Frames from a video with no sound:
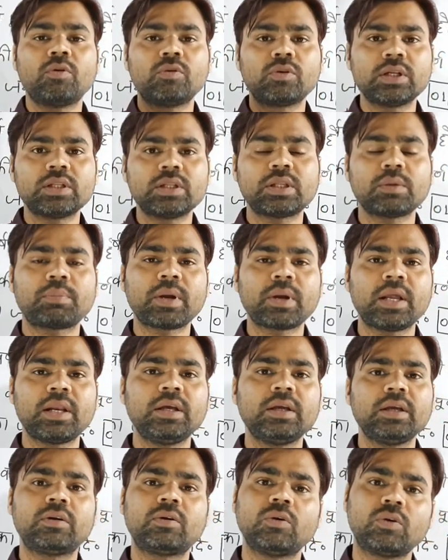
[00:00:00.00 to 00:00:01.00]
होने से
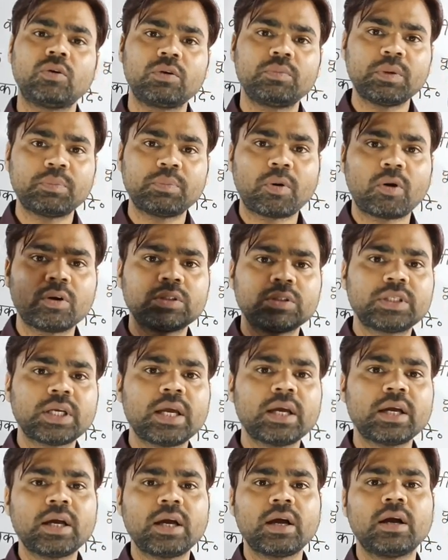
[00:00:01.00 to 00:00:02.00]
पहले ही कोर्ट में पहुंच
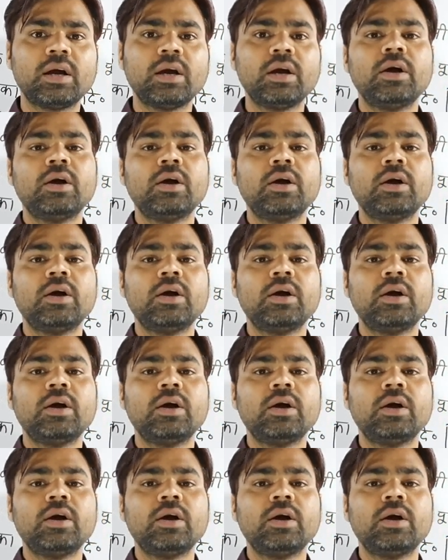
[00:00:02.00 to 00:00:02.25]
जाएगा